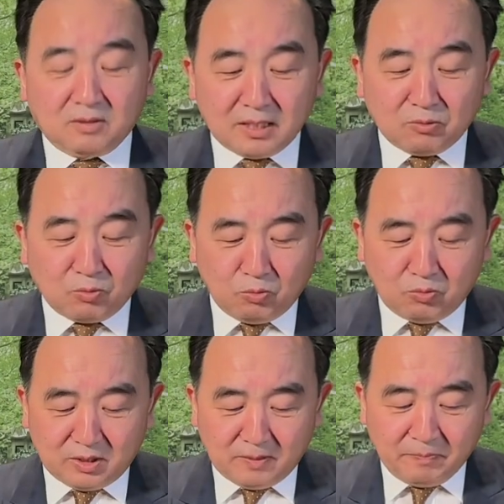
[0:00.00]
这种
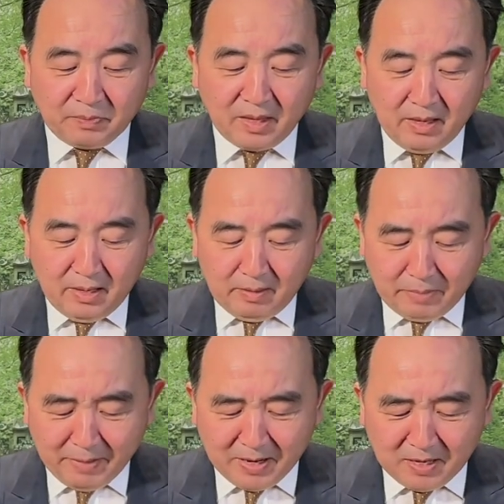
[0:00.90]
故事，
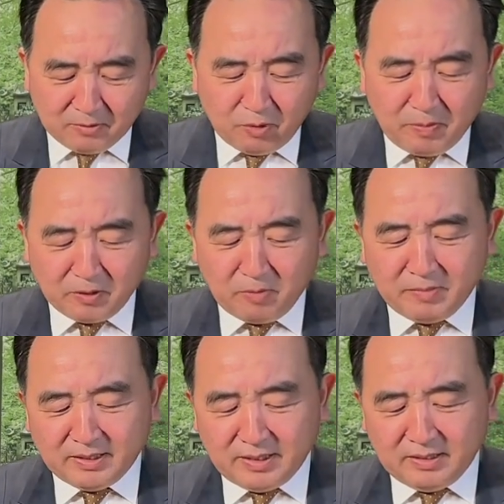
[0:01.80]
偏偏很多朋友
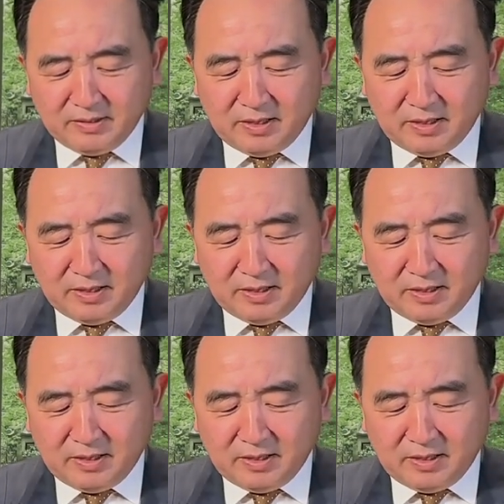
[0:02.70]
们呢，